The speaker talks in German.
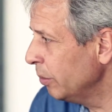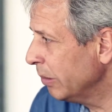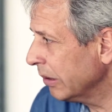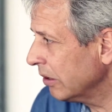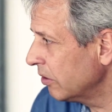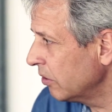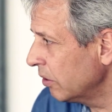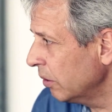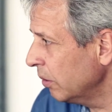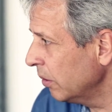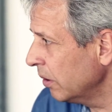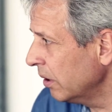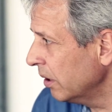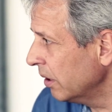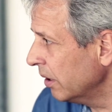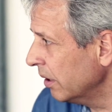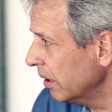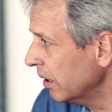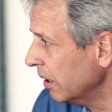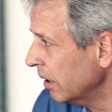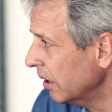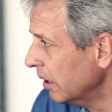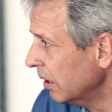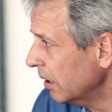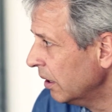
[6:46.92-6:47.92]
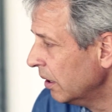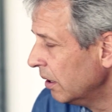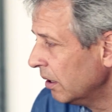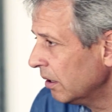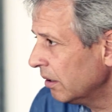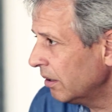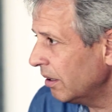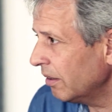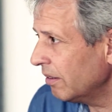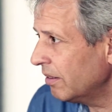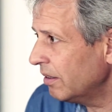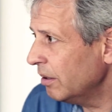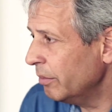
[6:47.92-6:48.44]
überzeugen, ja, das
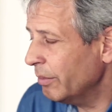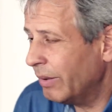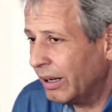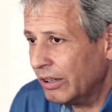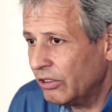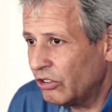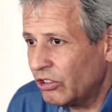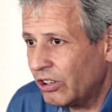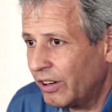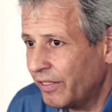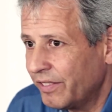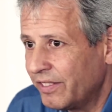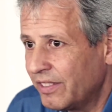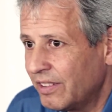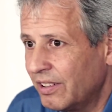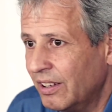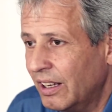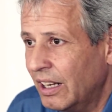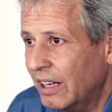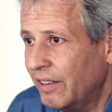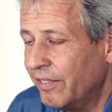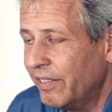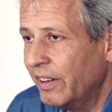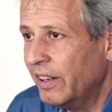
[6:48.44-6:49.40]
dass die Mannschaft zählt.